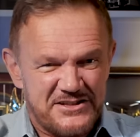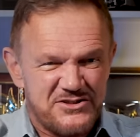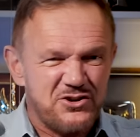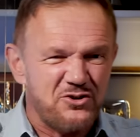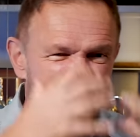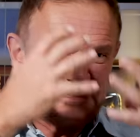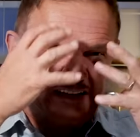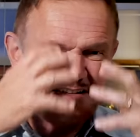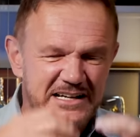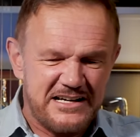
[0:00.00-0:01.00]
się czołga,
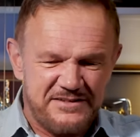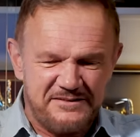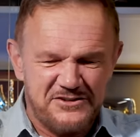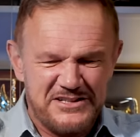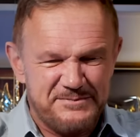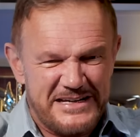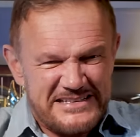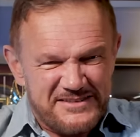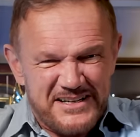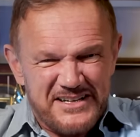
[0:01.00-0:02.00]
taki zakrwawiony,
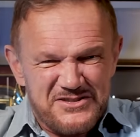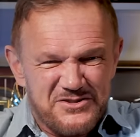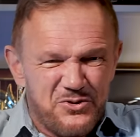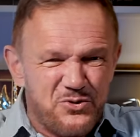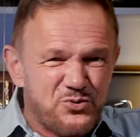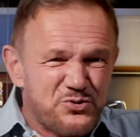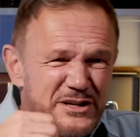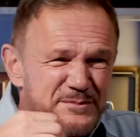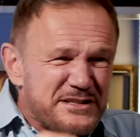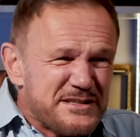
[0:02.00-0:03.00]
pamiętam, w jakiejś
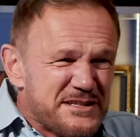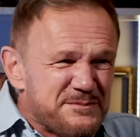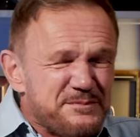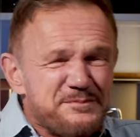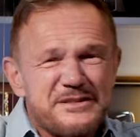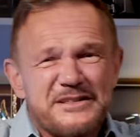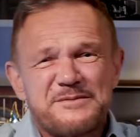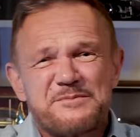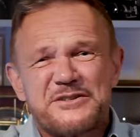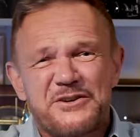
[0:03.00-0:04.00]
rurze przez, przez
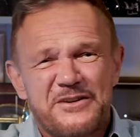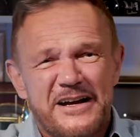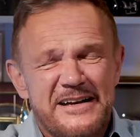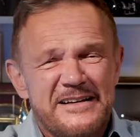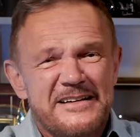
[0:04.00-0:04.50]
czołga,